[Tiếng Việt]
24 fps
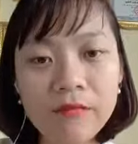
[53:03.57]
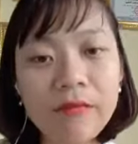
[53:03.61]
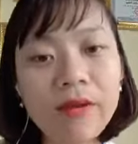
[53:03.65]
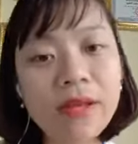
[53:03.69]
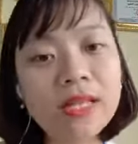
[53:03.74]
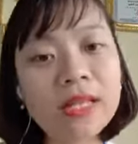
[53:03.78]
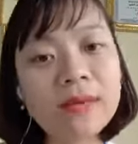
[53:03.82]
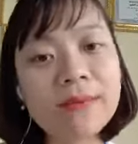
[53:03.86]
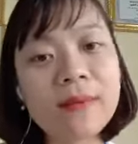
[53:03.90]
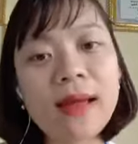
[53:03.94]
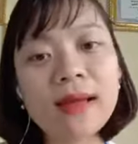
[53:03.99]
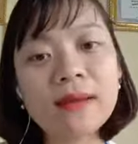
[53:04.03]

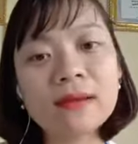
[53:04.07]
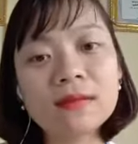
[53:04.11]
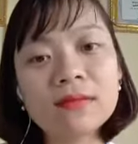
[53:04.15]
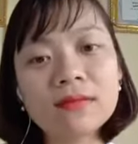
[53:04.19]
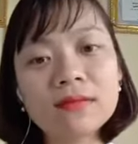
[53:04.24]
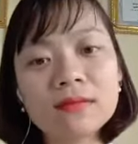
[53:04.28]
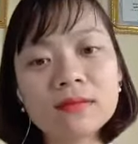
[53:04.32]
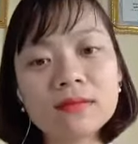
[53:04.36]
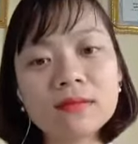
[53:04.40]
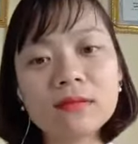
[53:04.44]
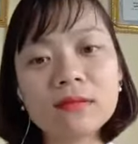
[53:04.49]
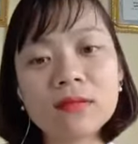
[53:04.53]
Vậy thì
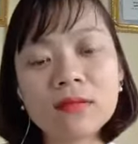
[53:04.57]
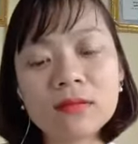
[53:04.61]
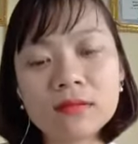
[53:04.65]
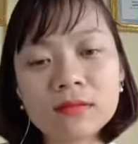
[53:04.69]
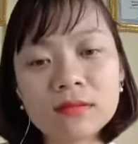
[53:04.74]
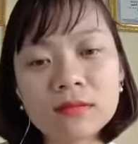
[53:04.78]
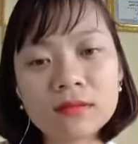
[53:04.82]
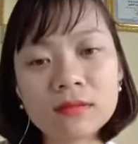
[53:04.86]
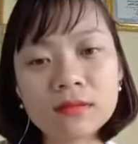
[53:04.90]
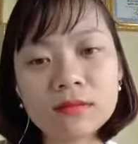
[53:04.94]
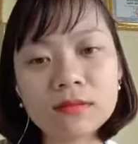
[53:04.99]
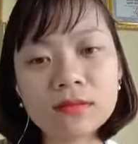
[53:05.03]

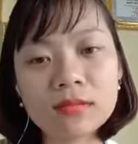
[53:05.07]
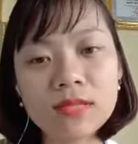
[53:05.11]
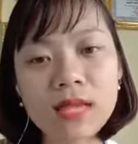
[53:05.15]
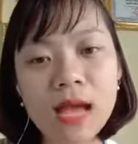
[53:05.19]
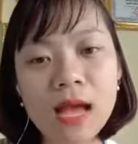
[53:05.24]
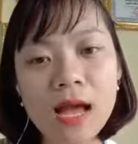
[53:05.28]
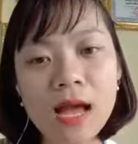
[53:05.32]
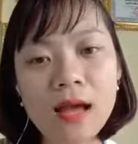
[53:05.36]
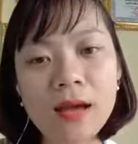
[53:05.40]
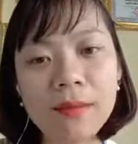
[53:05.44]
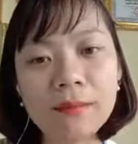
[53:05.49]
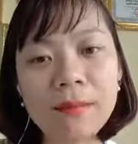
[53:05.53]

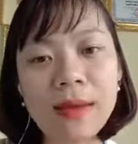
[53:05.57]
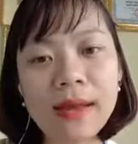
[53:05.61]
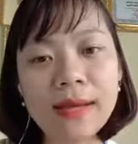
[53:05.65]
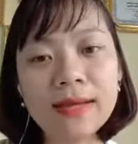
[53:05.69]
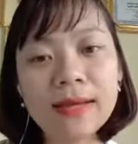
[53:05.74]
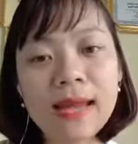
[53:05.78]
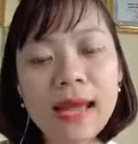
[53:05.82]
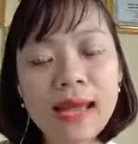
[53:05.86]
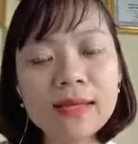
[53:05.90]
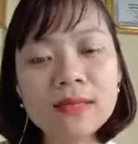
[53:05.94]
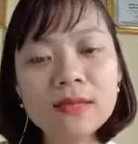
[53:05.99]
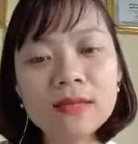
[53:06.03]
bạn
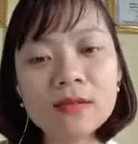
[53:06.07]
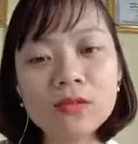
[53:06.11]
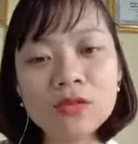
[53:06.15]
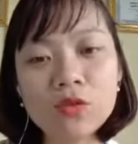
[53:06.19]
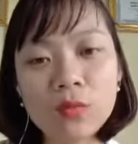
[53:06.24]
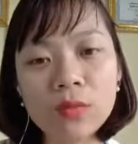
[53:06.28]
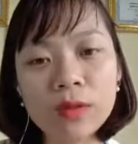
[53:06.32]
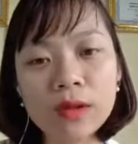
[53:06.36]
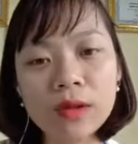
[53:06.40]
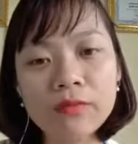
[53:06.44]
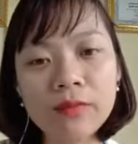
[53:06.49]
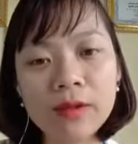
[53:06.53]
nên sử
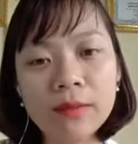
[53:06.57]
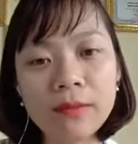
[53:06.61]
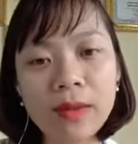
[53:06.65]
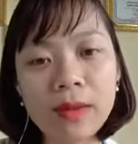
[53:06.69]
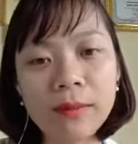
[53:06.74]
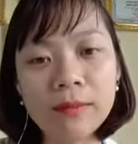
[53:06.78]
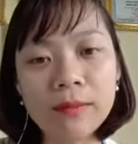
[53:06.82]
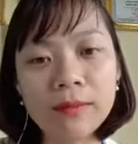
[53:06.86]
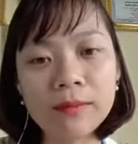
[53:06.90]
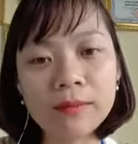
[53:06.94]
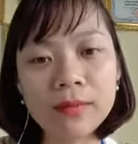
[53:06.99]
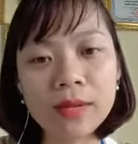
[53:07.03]
dụng cái phần
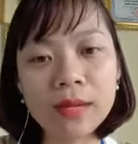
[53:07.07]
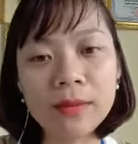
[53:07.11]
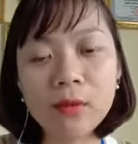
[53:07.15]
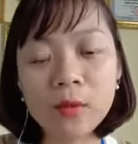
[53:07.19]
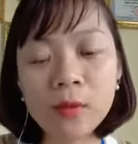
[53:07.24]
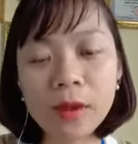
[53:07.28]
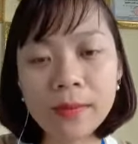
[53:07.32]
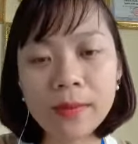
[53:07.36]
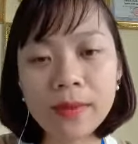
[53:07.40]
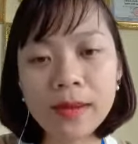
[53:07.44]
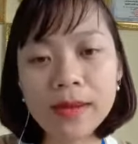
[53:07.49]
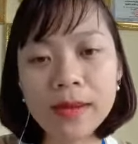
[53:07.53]
mềm
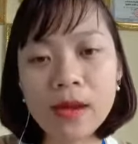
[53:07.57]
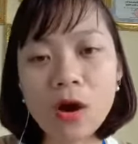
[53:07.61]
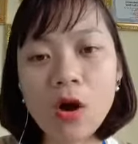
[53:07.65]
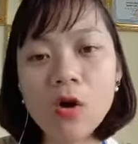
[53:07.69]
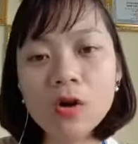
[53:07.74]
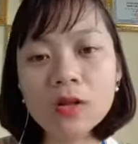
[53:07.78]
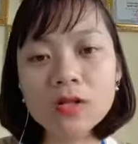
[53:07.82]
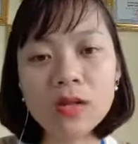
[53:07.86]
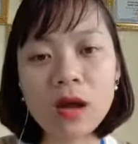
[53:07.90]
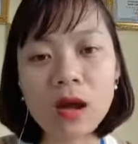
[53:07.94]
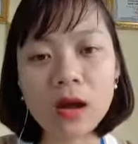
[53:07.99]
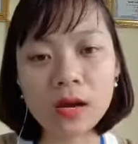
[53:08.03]
Inbox FB để
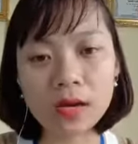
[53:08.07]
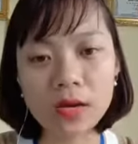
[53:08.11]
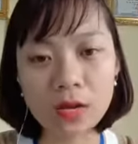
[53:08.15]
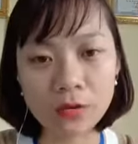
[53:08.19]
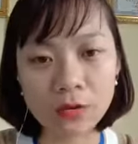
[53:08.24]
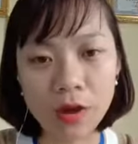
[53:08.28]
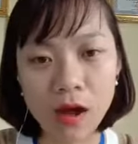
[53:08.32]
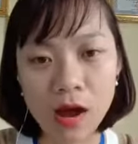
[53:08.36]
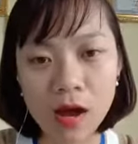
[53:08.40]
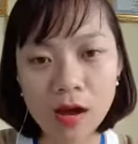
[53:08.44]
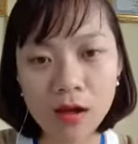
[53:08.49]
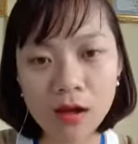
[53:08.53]
hỗ trợ cái
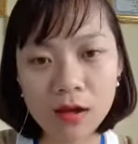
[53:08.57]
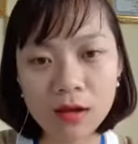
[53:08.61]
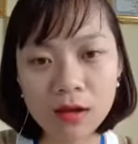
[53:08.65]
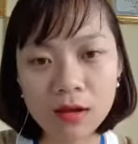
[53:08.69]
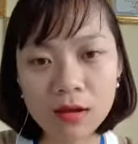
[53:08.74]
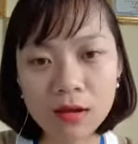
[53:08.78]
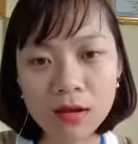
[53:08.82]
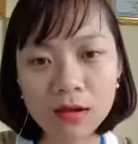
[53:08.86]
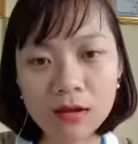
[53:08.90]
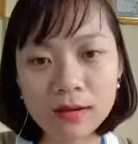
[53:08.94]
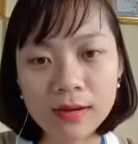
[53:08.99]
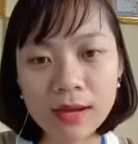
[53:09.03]
điều đó,
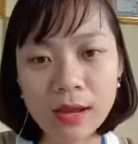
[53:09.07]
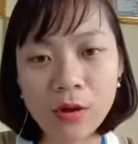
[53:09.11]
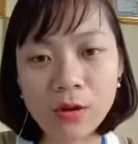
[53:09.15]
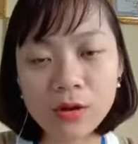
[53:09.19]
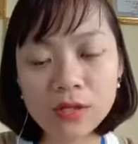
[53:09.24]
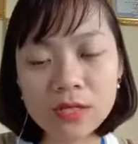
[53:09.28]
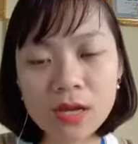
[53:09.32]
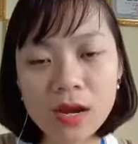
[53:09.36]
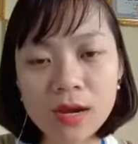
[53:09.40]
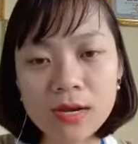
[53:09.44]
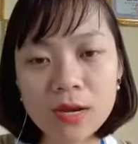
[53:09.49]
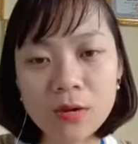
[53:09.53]
để hỗ
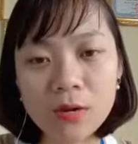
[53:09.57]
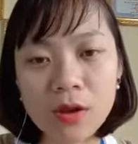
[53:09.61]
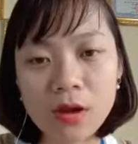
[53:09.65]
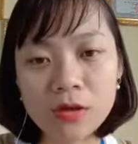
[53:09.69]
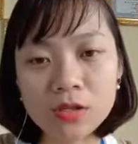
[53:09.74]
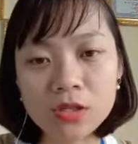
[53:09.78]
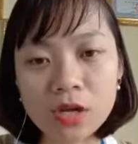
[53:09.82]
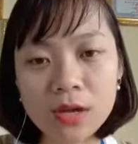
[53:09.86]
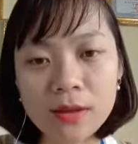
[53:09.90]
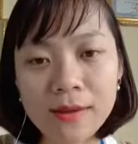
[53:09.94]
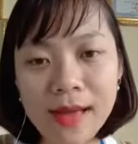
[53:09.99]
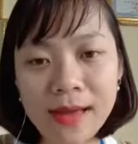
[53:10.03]
trợ điều đó
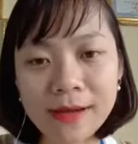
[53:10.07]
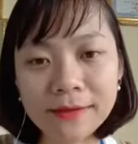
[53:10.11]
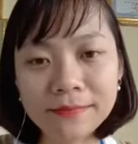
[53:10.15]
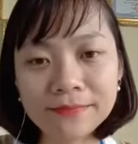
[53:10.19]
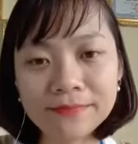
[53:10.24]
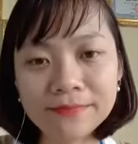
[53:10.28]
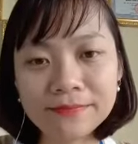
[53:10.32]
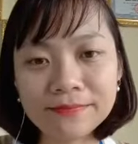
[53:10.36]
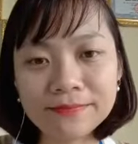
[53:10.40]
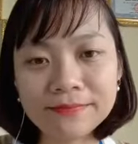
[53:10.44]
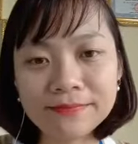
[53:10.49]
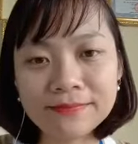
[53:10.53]
cho các bạn,
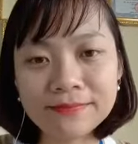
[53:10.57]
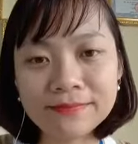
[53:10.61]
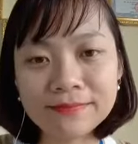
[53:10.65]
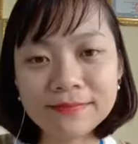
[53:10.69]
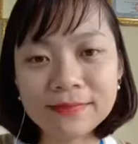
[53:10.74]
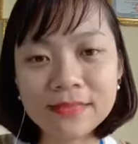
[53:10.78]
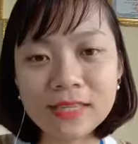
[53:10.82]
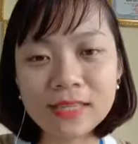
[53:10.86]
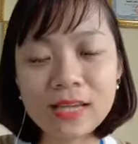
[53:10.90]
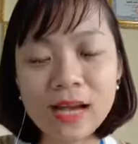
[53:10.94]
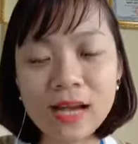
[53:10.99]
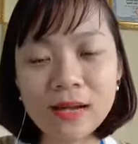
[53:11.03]

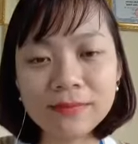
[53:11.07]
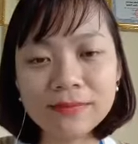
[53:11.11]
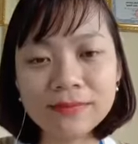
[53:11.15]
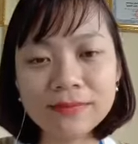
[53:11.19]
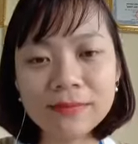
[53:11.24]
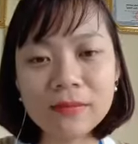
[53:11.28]
được chưa?